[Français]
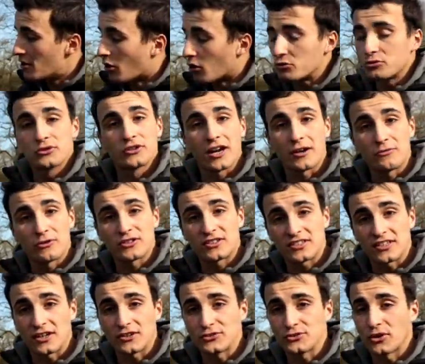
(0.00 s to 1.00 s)
En tout cas, moi
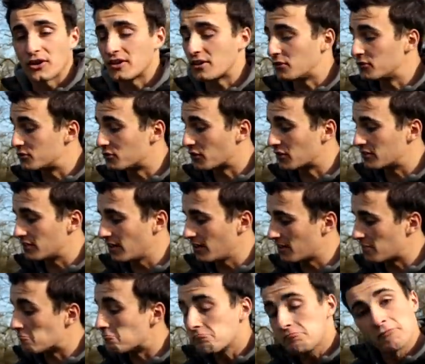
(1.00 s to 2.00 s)
si un jour elle est
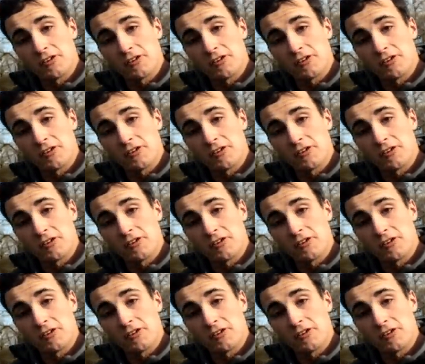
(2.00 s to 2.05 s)
autorisée, euh,